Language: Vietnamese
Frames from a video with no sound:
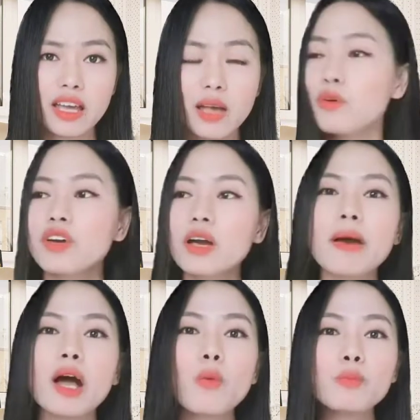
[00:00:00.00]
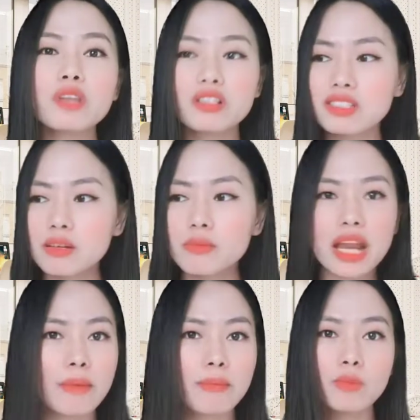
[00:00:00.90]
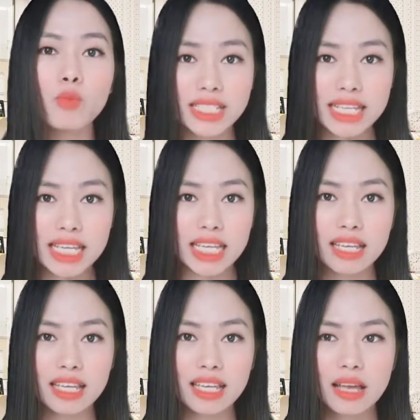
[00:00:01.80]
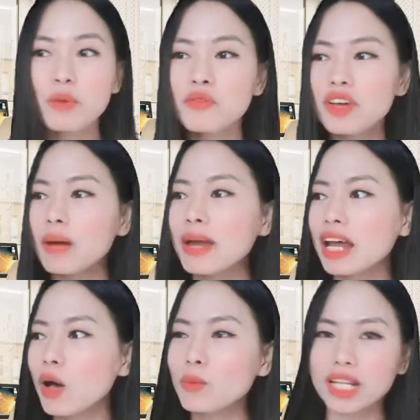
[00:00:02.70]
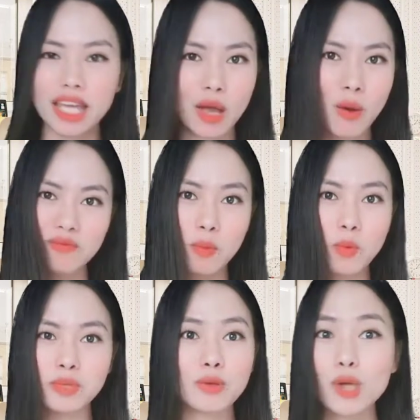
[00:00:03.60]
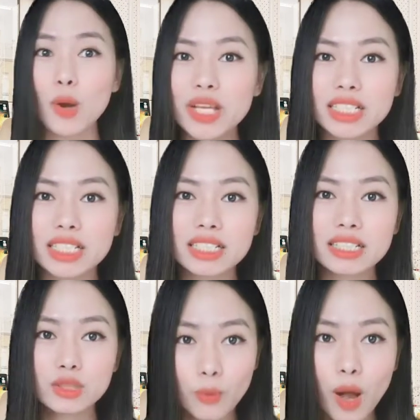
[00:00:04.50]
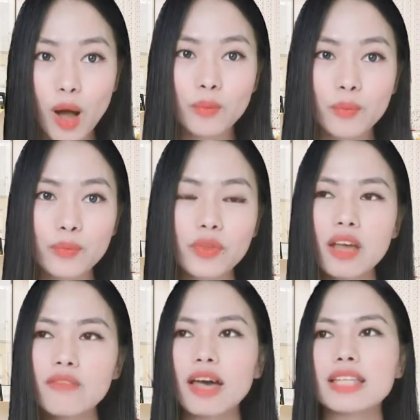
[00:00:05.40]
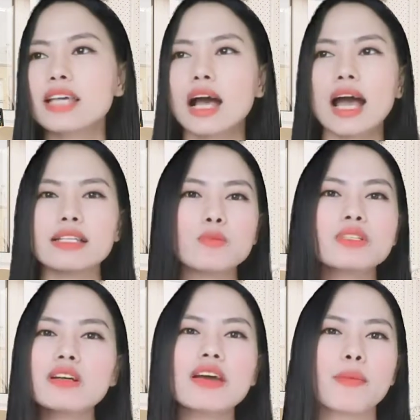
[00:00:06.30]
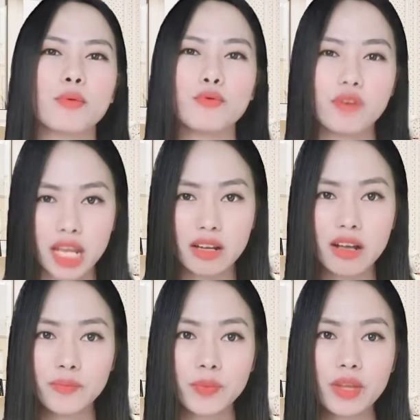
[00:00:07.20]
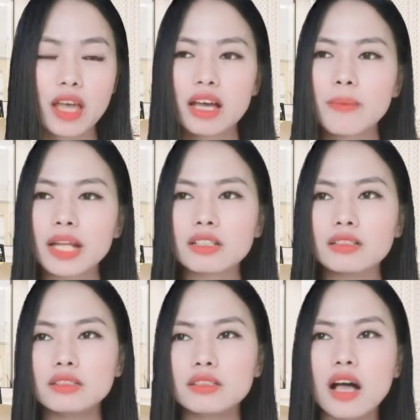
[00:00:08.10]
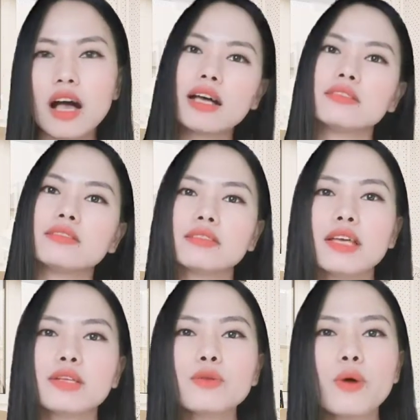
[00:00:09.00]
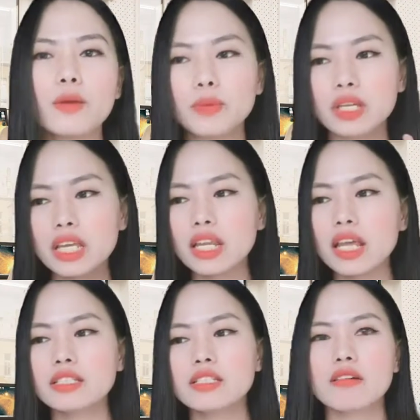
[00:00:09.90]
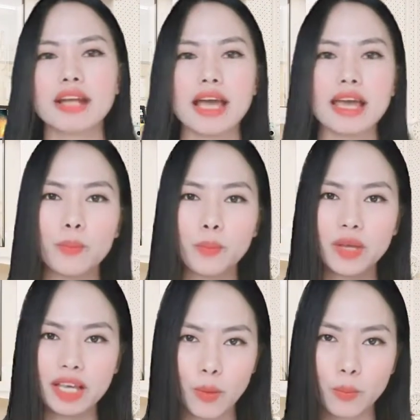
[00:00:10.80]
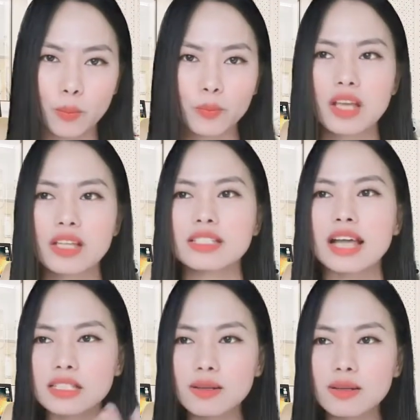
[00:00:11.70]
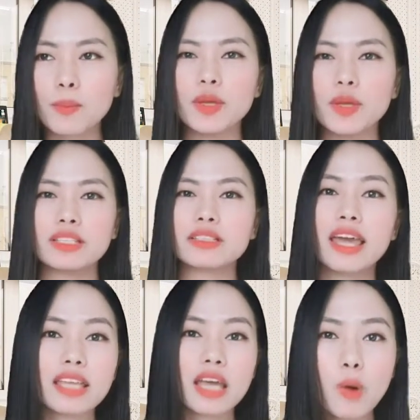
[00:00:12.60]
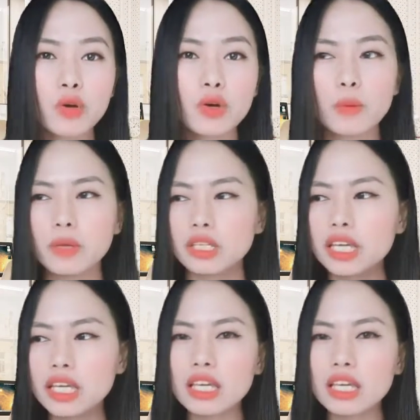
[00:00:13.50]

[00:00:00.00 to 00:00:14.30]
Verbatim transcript: Bởi vì các bạn không thực sự biết là mình muốn gì. Bởi vì các bạn đã không đặt kế hoạch và mục tiêu cho mình, đúng không? Và chả cả trong sự nghiệp cũng vậy nữa các bạn cứ à, đến tuổi mình đi đến trường đại học mình học ra trường mình nghe theo mọi người mình đi